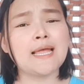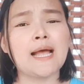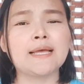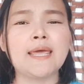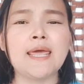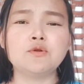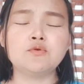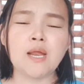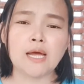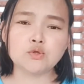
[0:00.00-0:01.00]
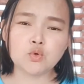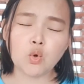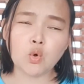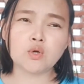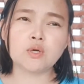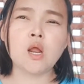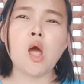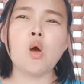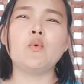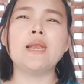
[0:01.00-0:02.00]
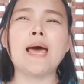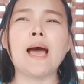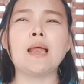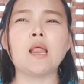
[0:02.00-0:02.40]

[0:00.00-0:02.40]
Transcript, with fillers: สังเกตดูนะทุกคน เวลา